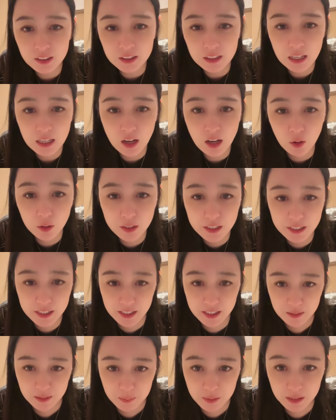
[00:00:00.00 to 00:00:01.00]
这些老
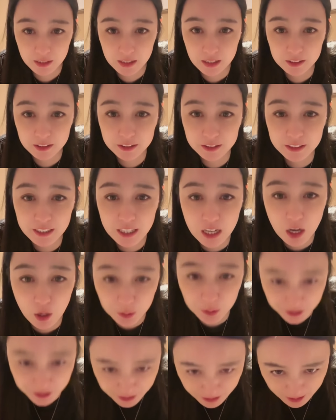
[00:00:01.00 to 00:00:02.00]
铁们呢？这些
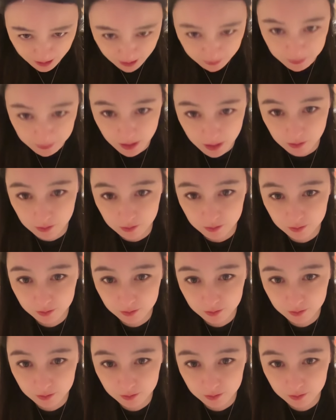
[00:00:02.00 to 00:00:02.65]
老铁们，